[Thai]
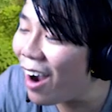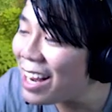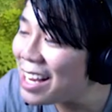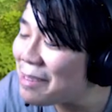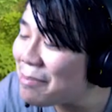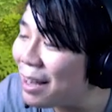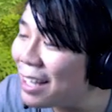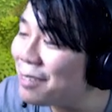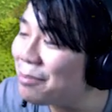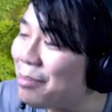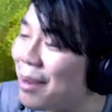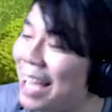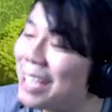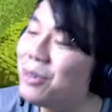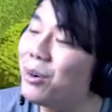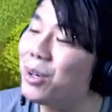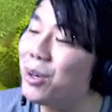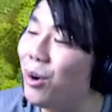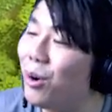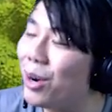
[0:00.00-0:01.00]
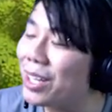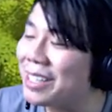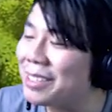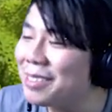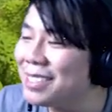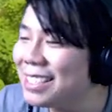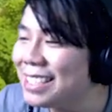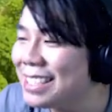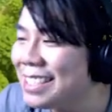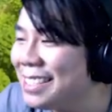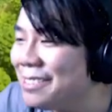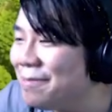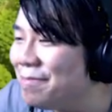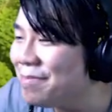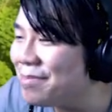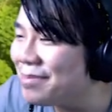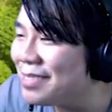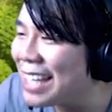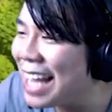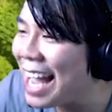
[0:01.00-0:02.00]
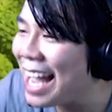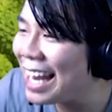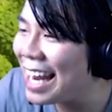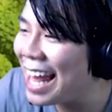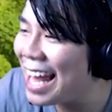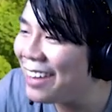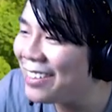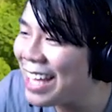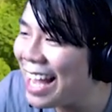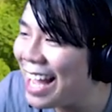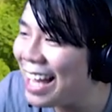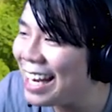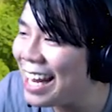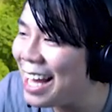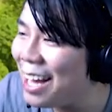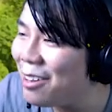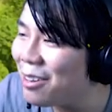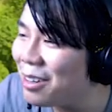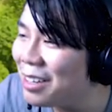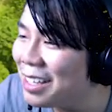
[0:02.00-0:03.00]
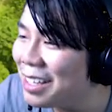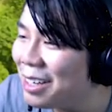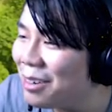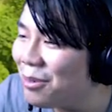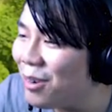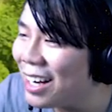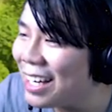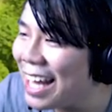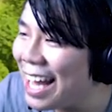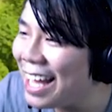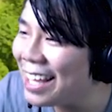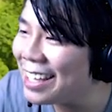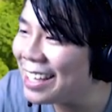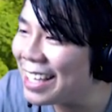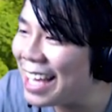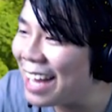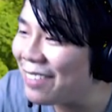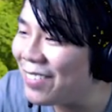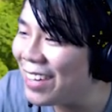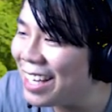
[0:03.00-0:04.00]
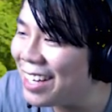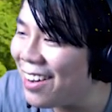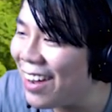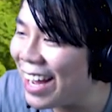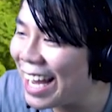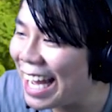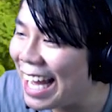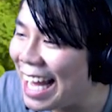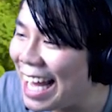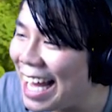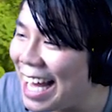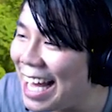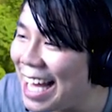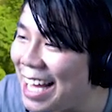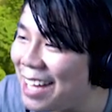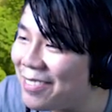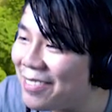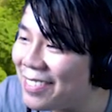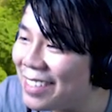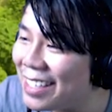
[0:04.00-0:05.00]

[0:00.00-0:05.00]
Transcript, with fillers: ยพพายุดูด แย่แล้วแย่แล้ววอร์เดนเก็บให้หน่อยครับ